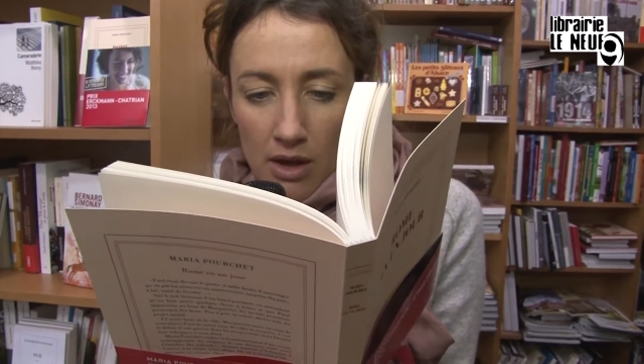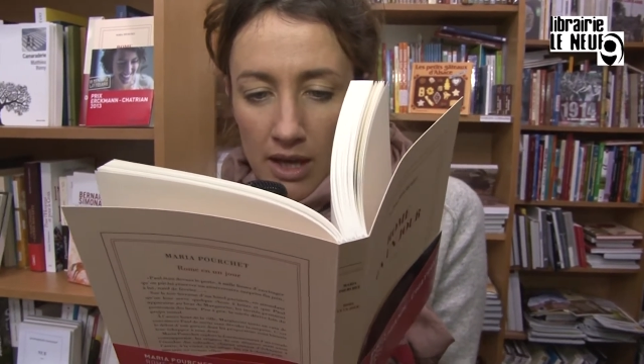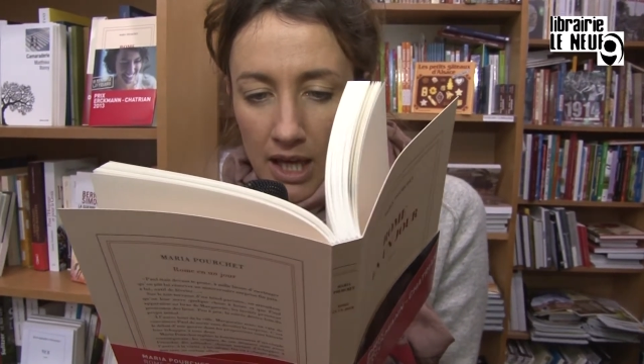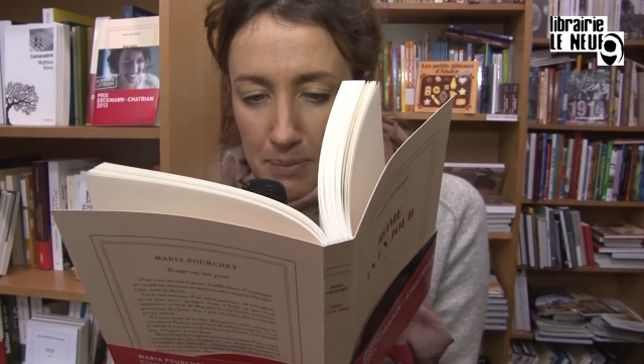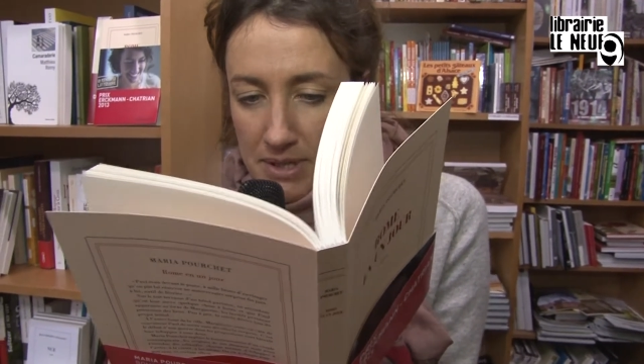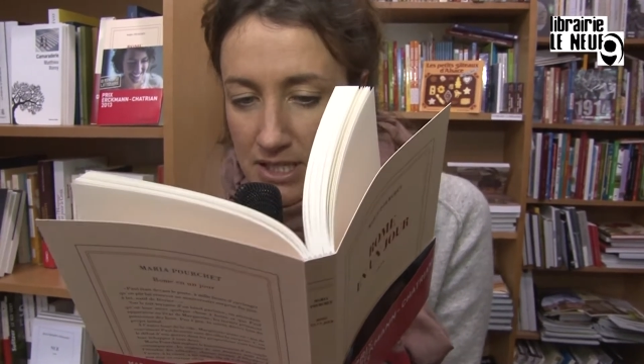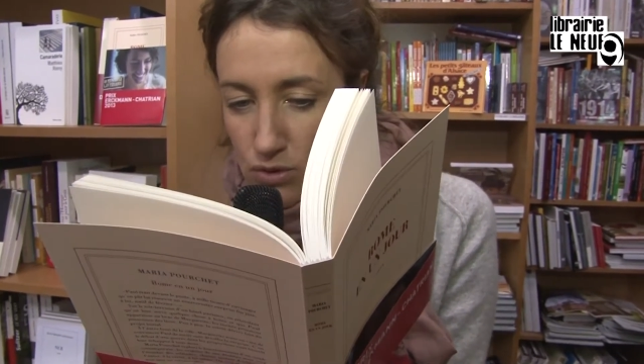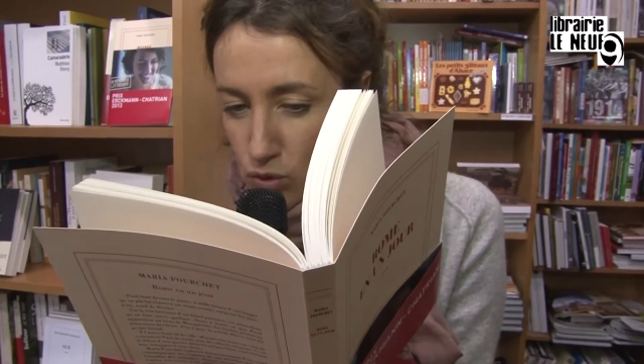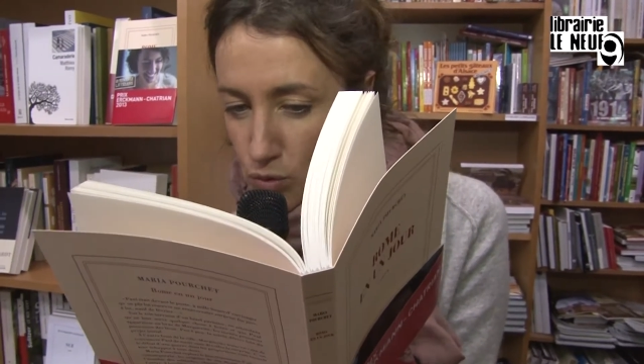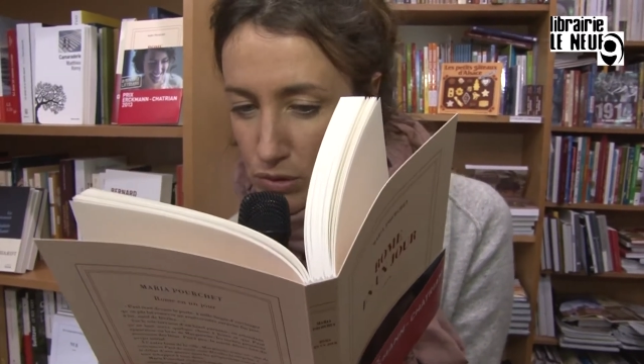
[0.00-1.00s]

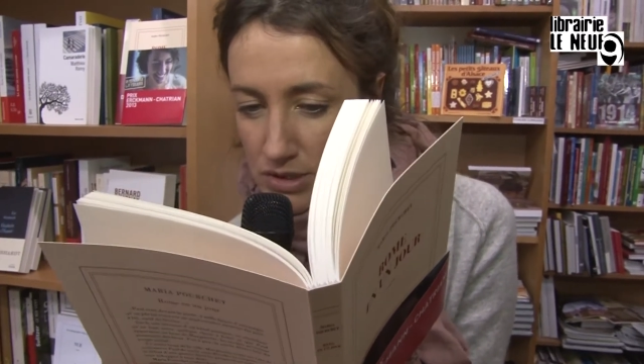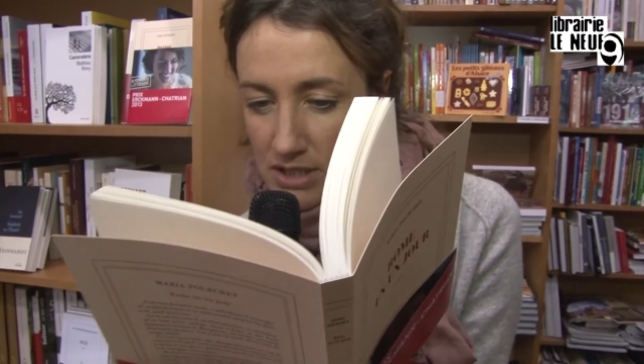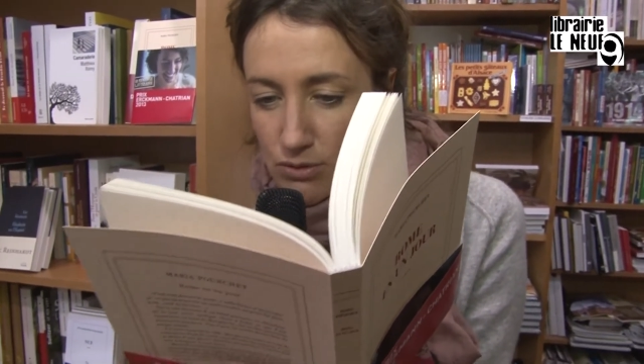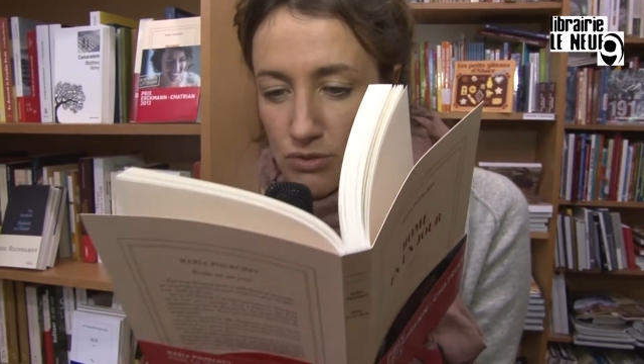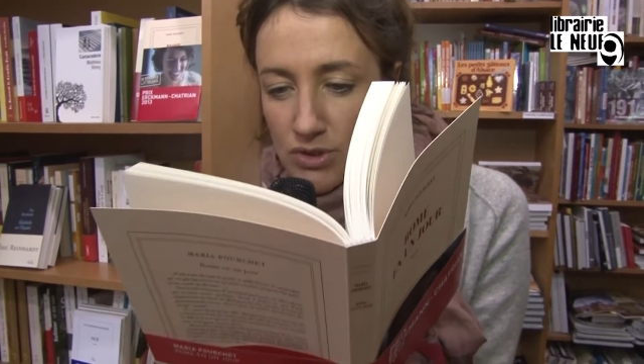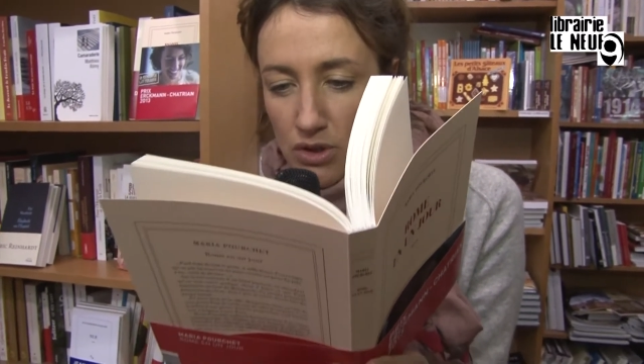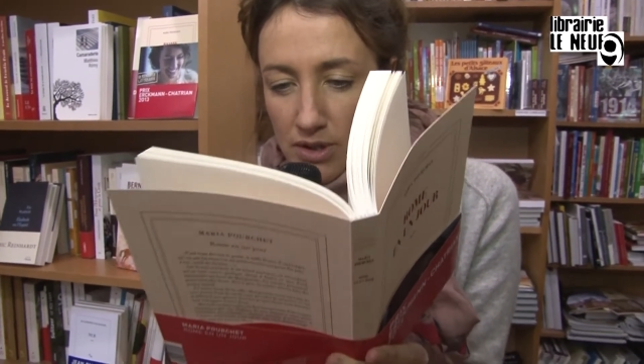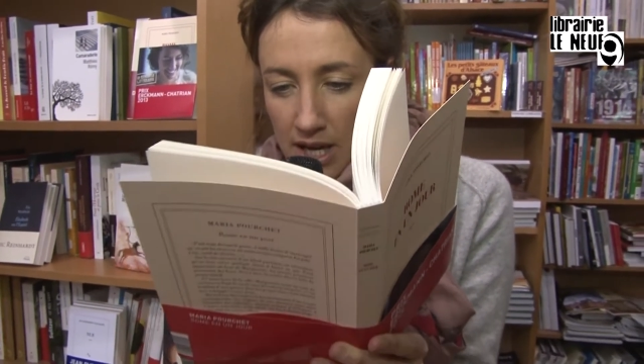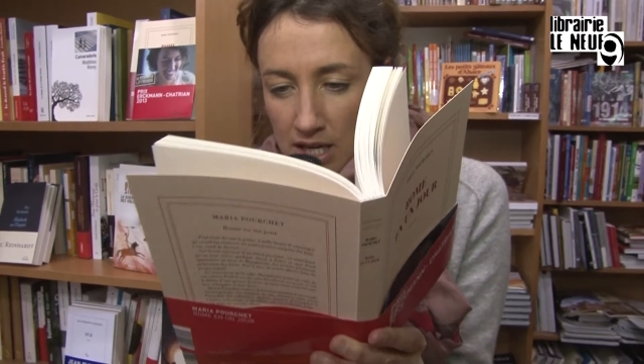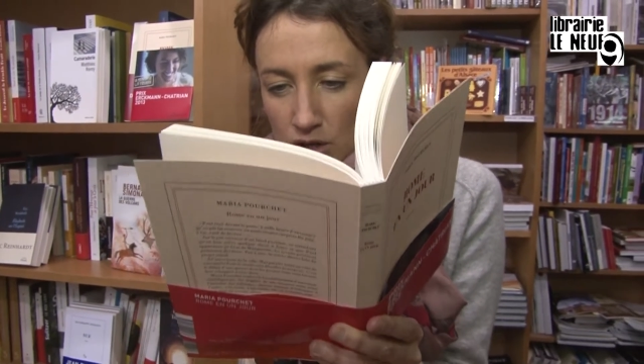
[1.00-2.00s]
répétitions compulsives du
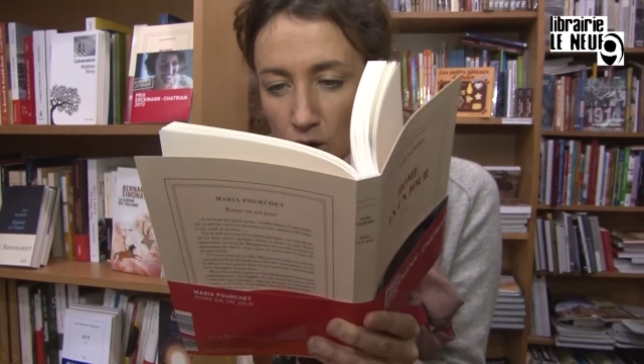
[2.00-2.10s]
visionnage,